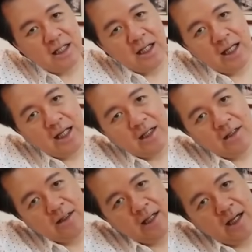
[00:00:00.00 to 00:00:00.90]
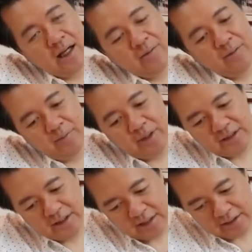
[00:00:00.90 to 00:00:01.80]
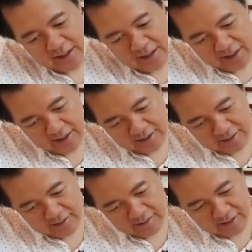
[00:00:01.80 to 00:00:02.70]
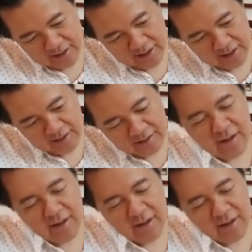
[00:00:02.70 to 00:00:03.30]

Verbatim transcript: sa leeg, yan, may mga stretch sa leeg, okay?